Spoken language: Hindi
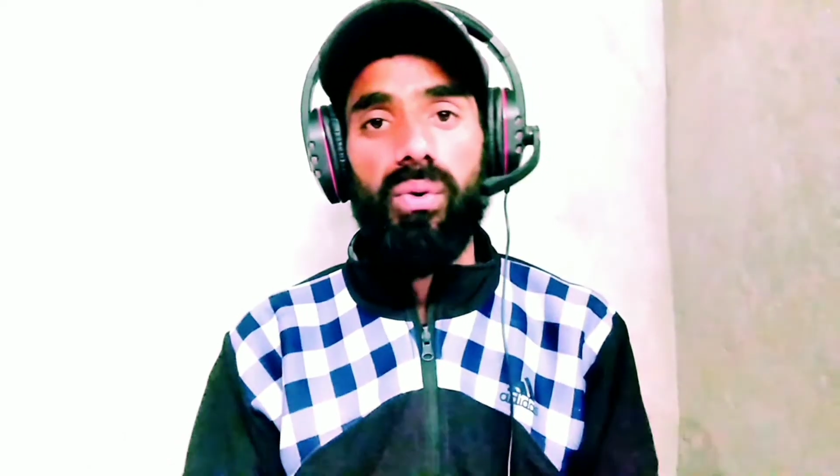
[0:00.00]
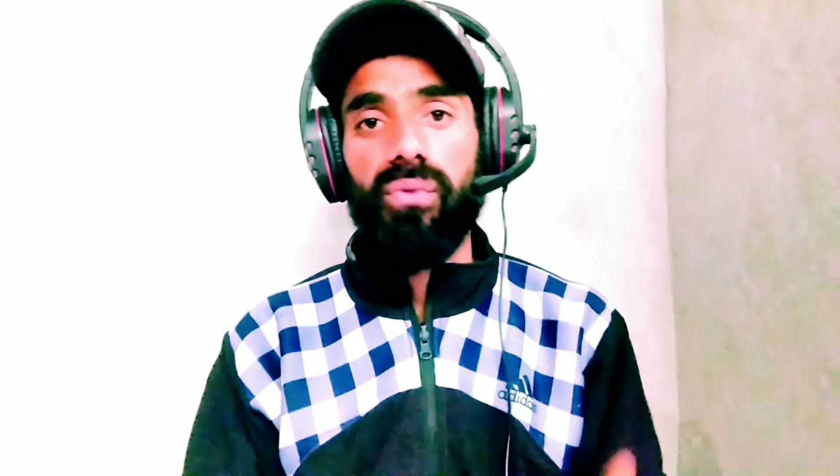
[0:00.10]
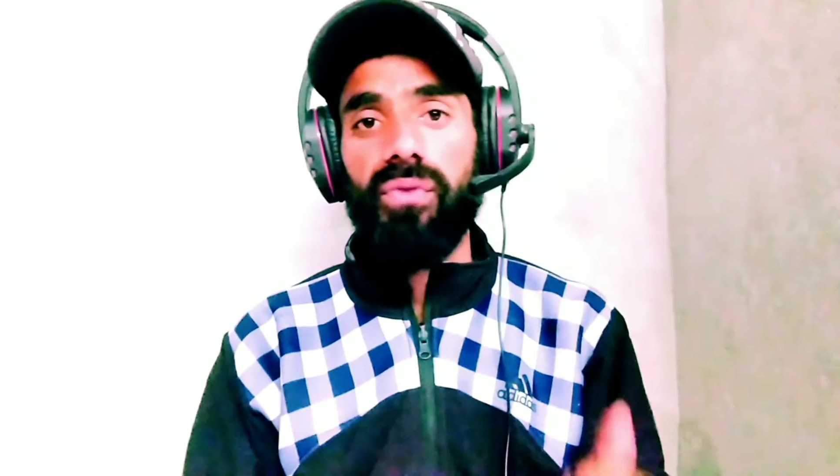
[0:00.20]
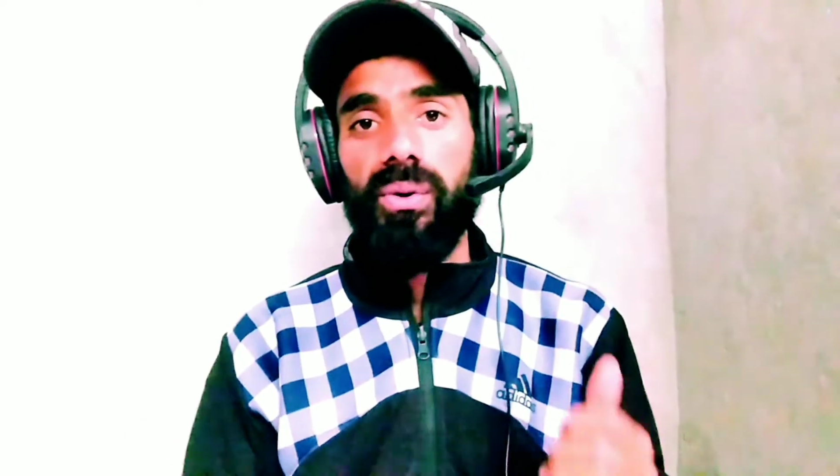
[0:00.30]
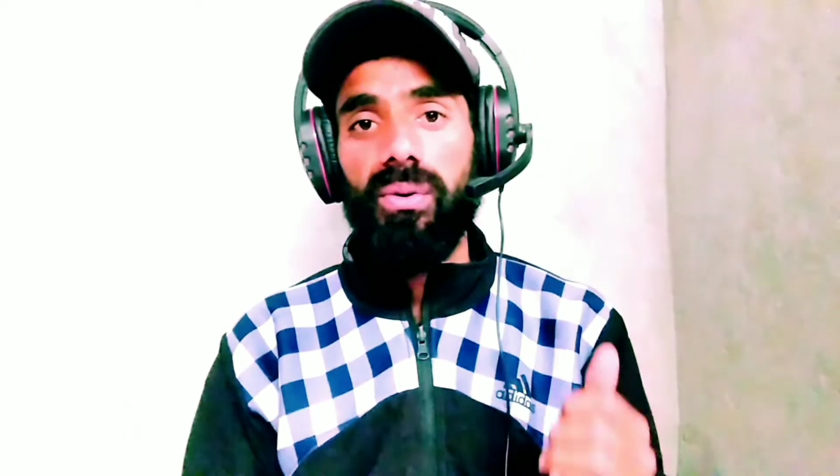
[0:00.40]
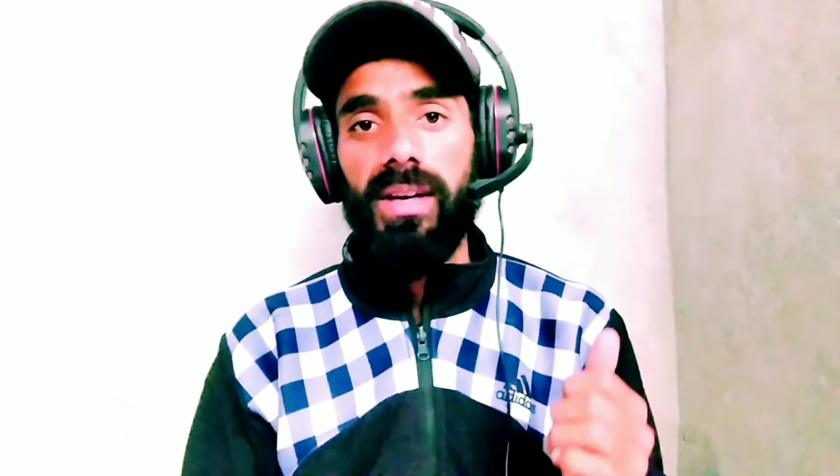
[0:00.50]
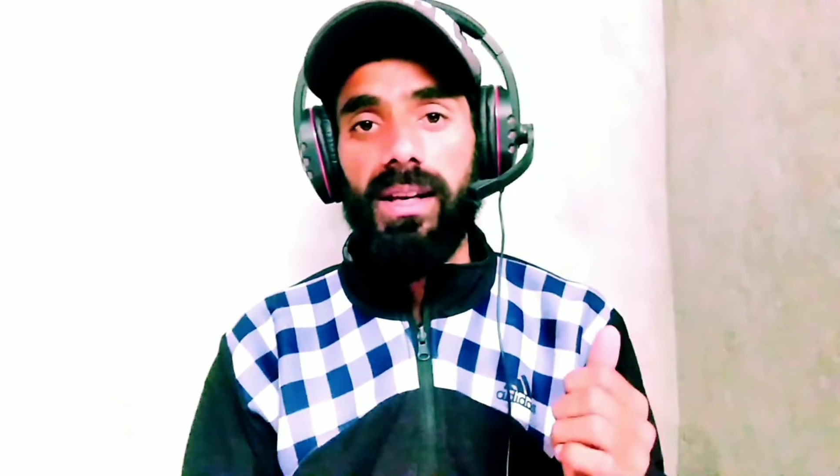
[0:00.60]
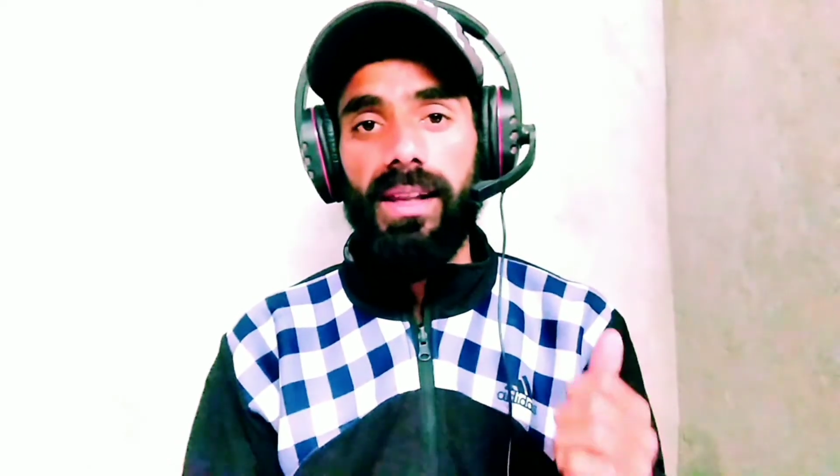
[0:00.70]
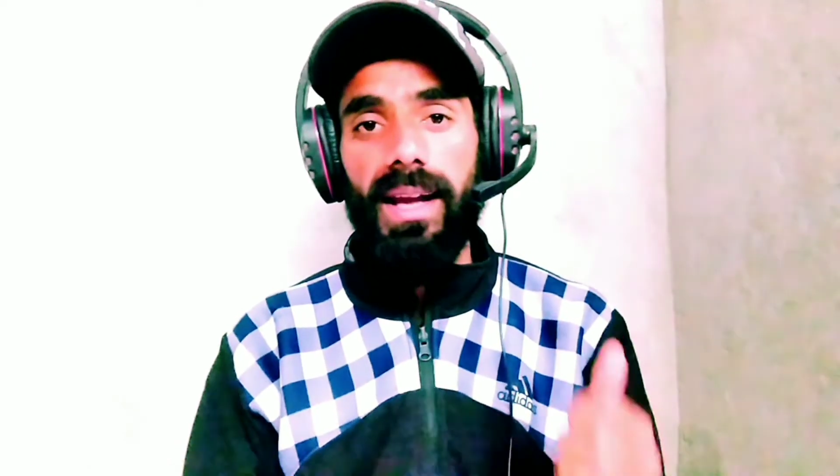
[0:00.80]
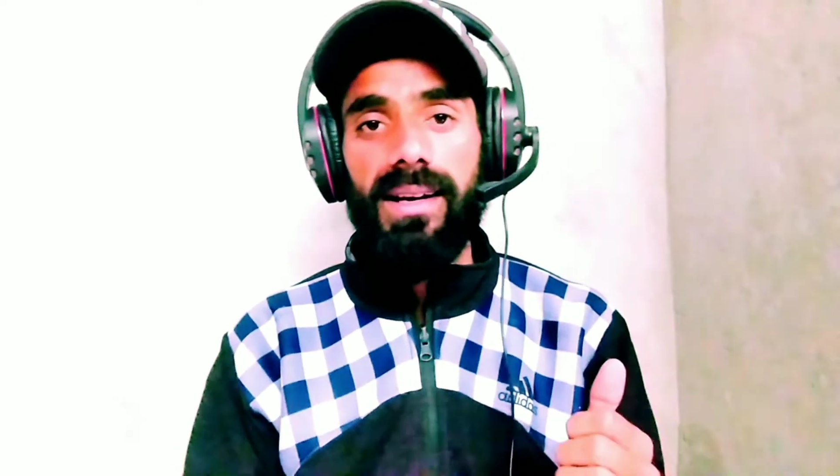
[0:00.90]
और वीडियो को भी
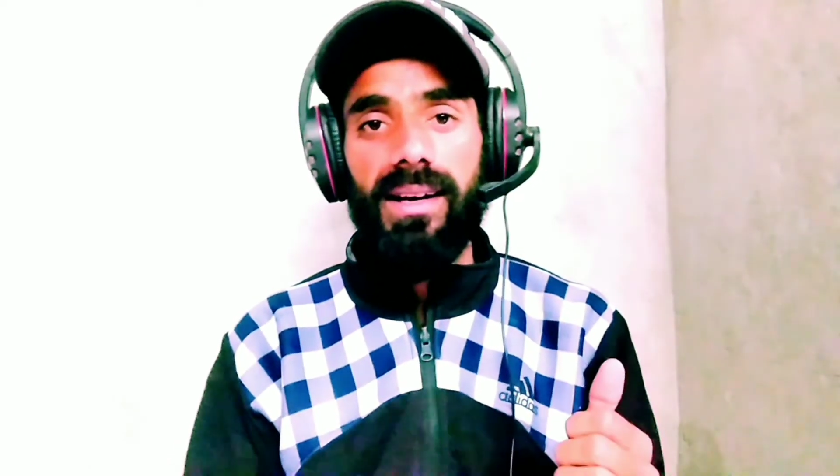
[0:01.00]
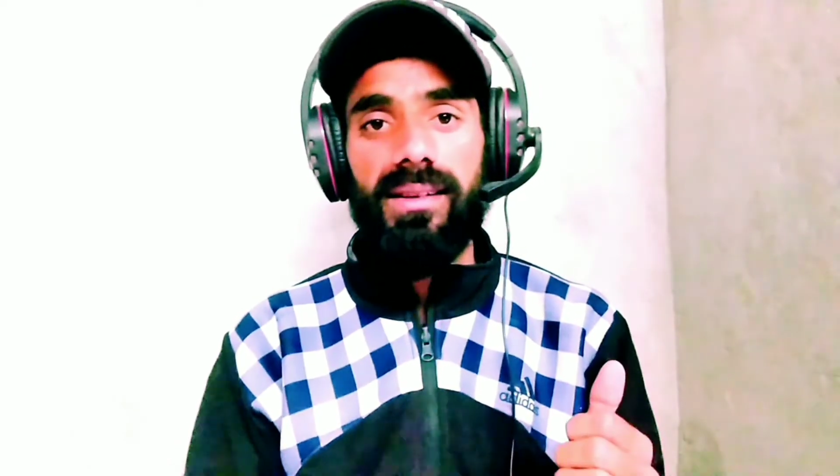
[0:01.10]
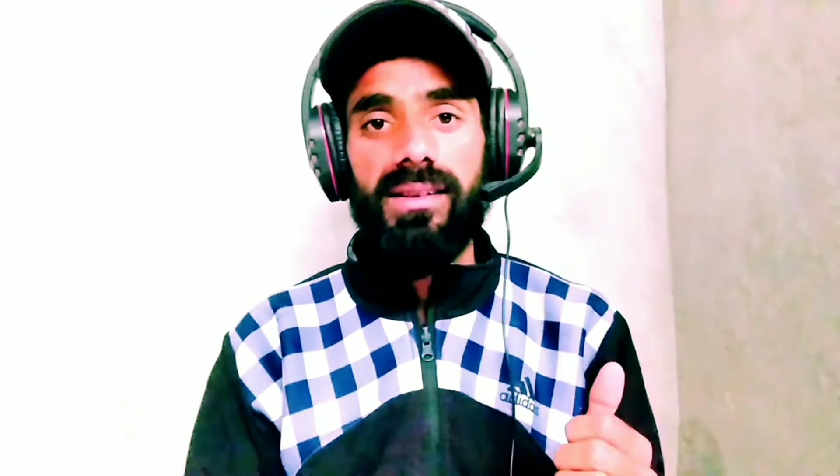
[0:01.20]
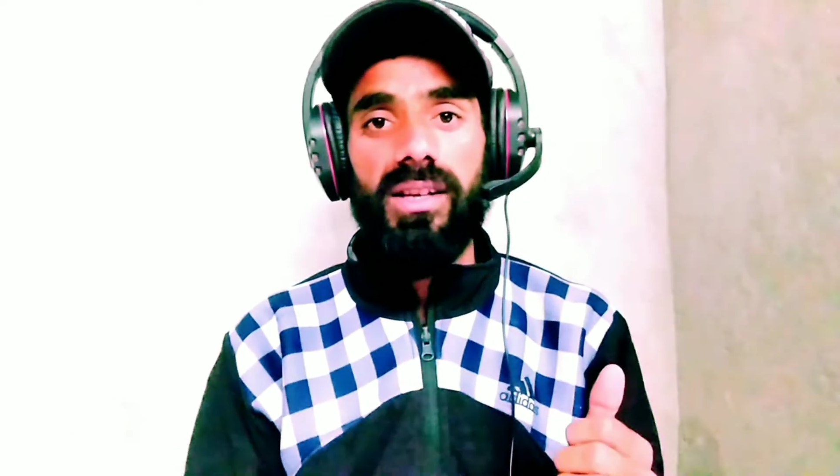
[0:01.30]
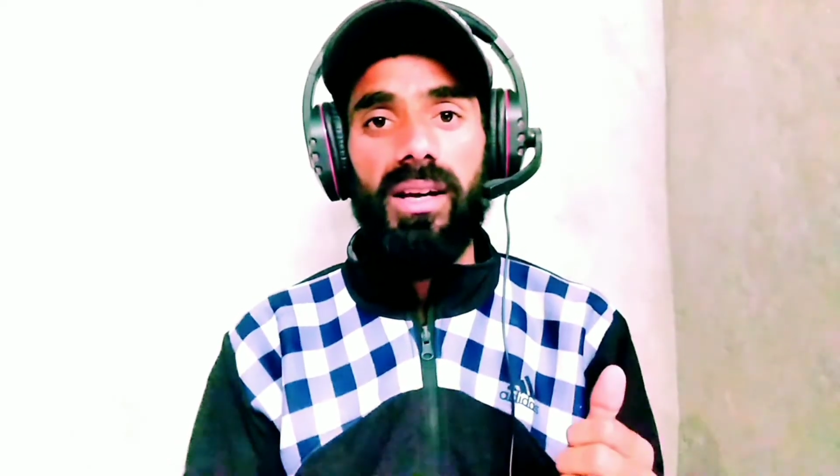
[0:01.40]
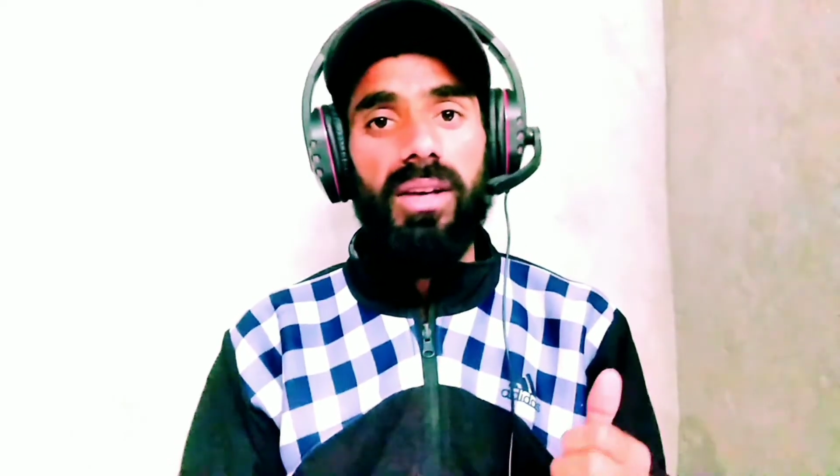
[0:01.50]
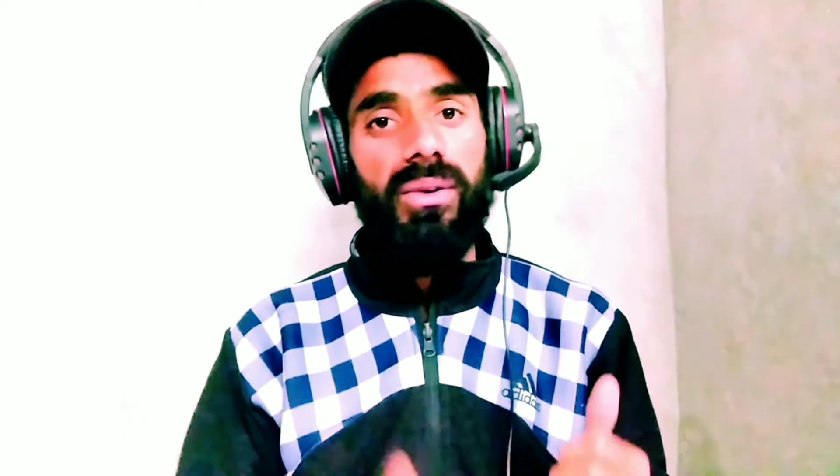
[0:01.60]
लाइक कर दीजिए